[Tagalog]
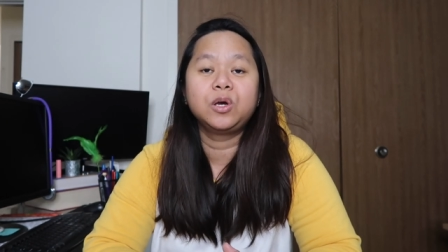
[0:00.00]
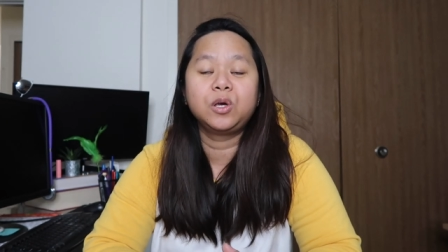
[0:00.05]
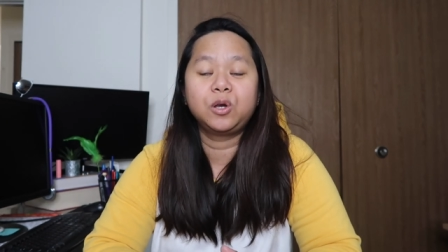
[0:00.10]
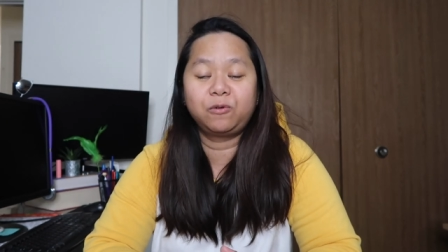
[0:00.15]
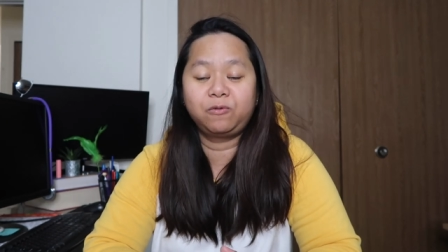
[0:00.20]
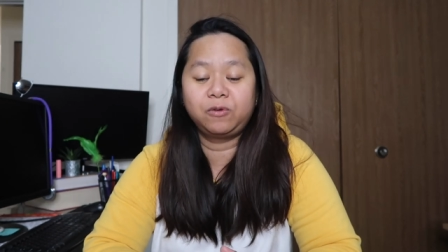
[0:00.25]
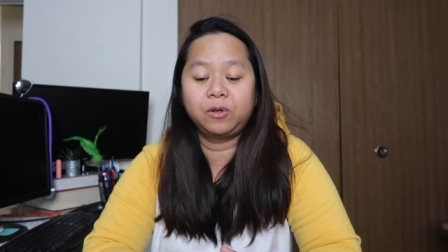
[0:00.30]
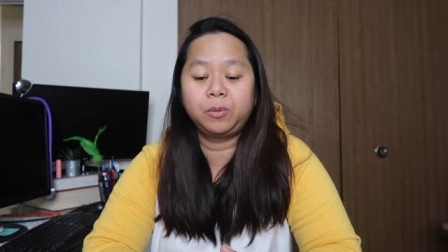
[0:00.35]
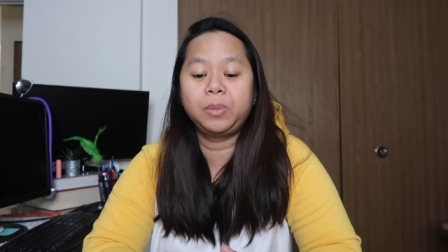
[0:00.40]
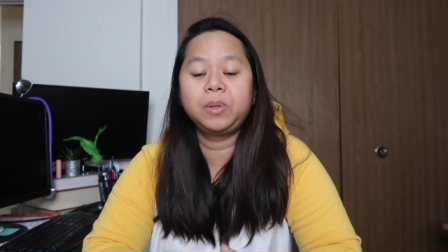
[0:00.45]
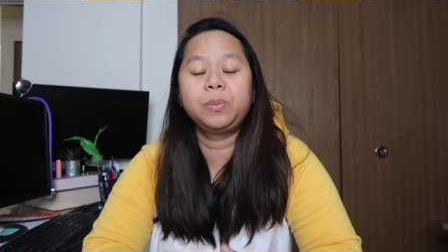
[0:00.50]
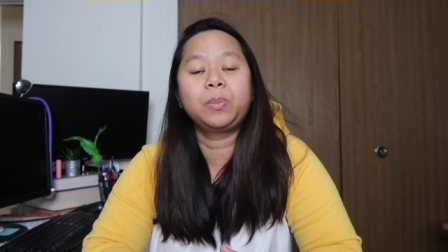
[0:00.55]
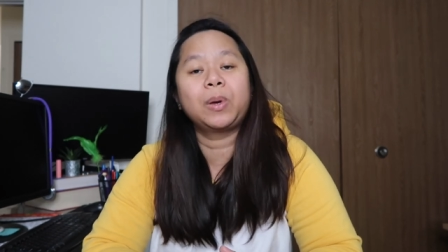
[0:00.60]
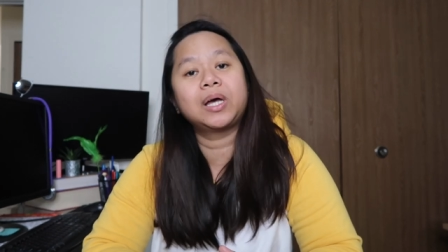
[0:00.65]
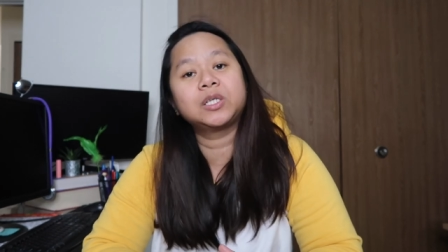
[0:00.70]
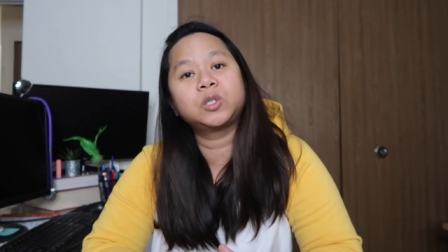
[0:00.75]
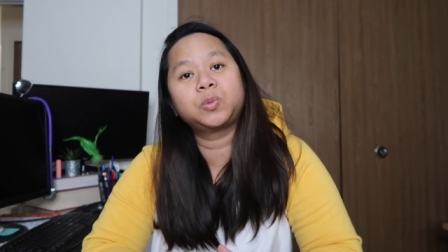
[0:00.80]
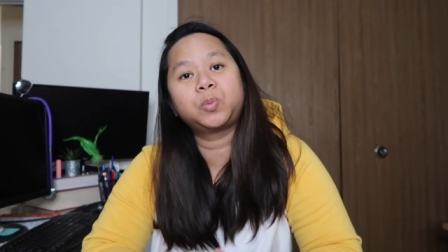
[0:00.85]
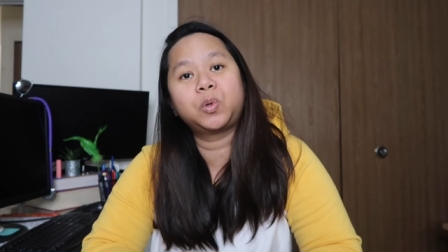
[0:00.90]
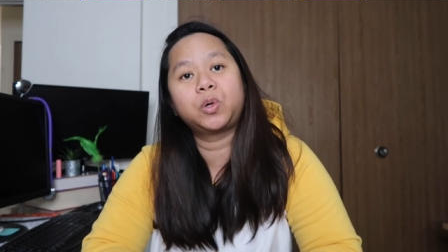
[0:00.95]
your Philippine
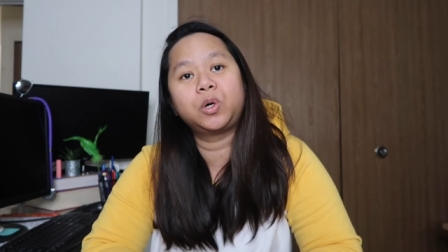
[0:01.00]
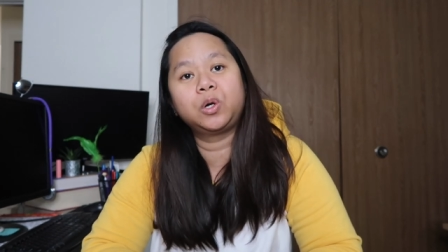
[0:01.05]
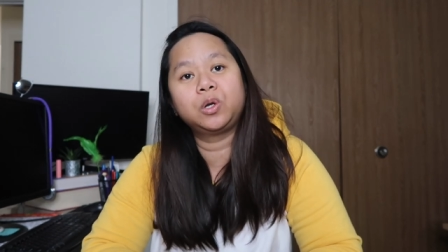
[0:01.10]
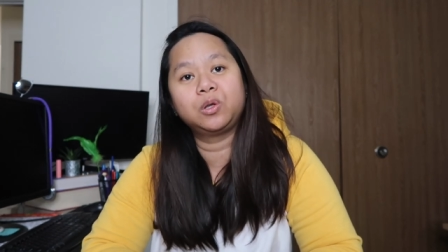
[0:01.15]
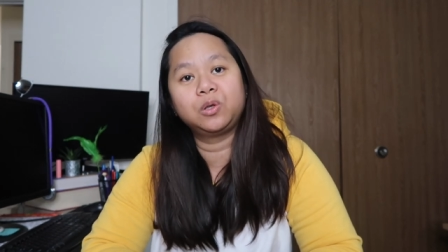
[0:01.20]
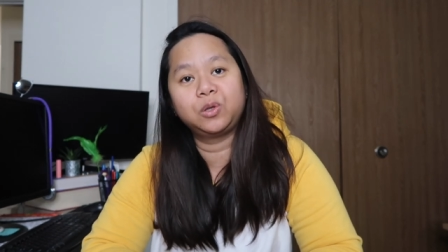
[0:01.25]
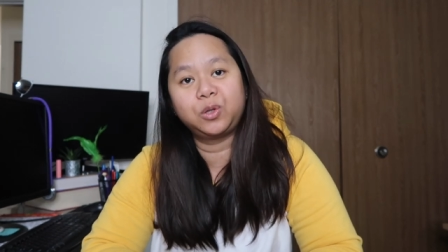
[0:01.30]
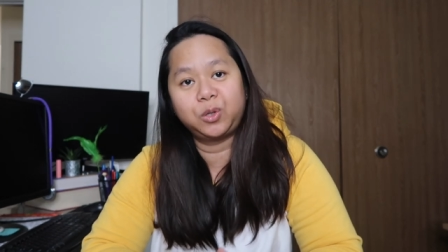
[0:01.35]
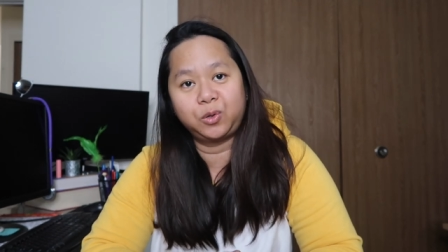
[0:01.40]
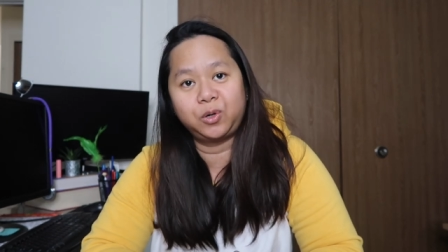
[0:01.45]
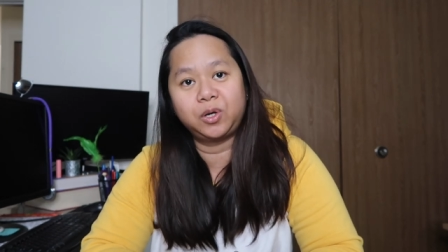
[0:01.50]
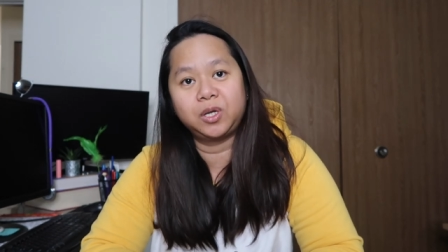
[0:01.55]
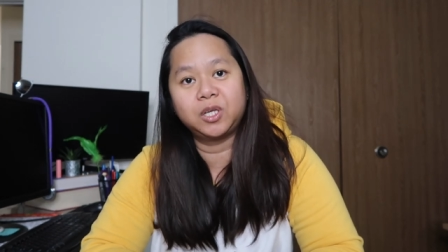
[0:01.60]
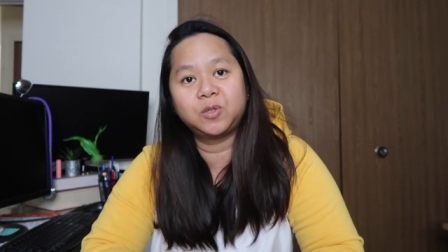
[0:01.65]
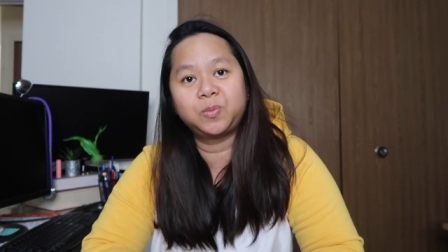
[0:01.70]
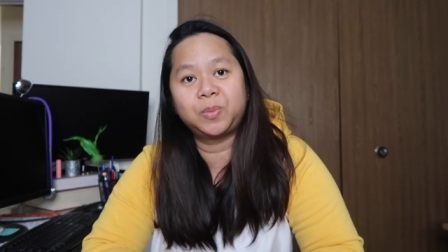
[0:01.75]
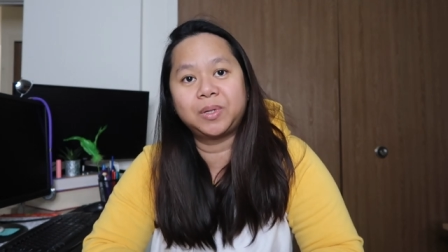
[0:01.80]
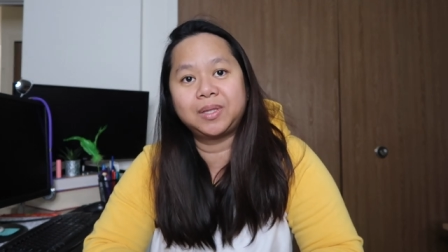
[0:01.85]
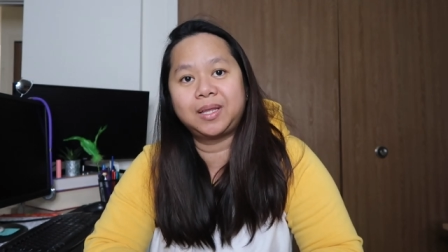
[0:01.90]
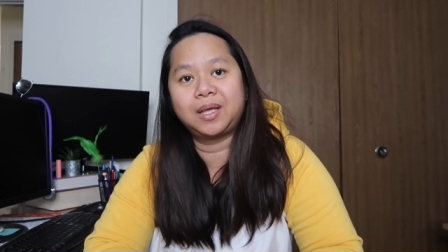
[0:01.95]
passport during
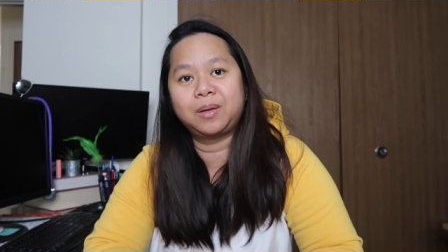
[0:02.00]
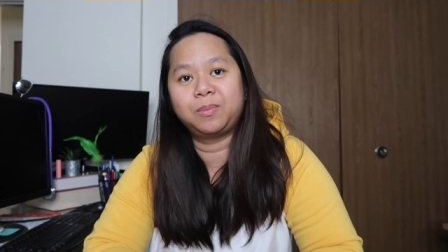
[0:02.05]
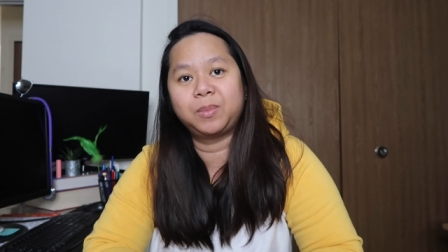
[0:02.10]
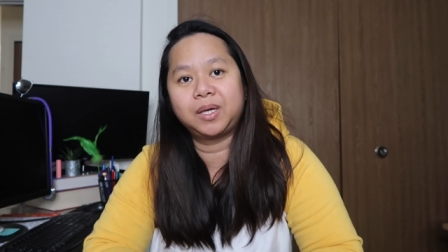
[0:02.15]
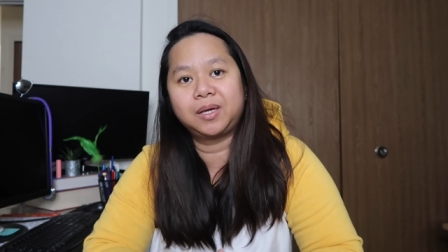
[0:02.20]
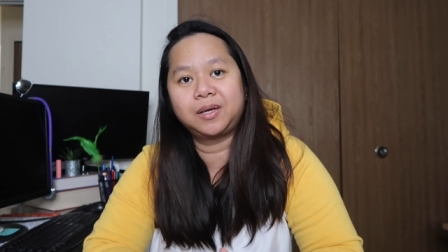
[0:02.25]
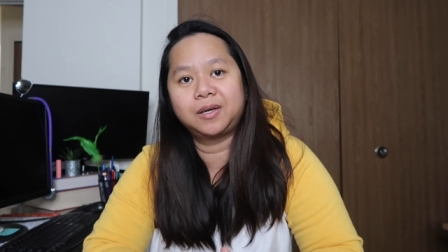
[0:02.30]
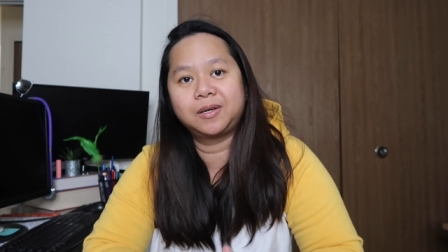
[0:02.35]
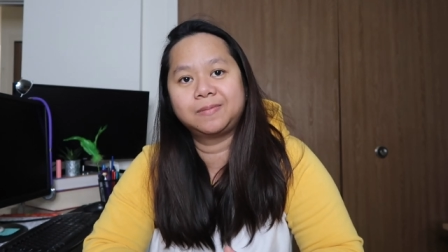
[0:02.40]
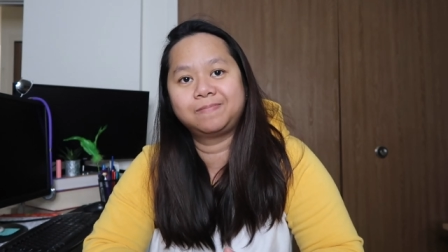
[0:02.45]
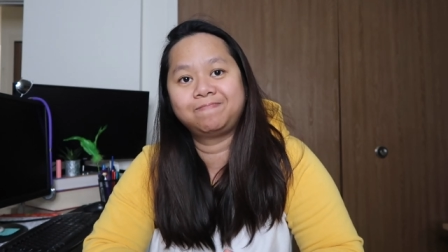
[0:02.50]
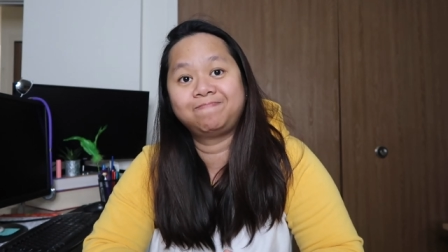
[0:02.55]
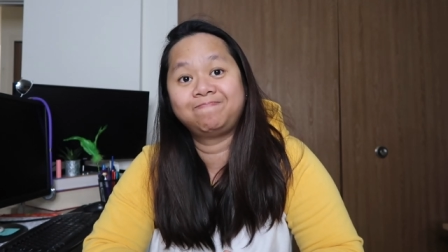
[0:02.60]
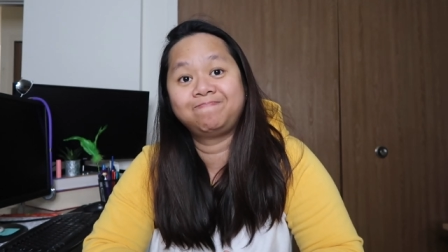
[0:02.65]
this pandemic.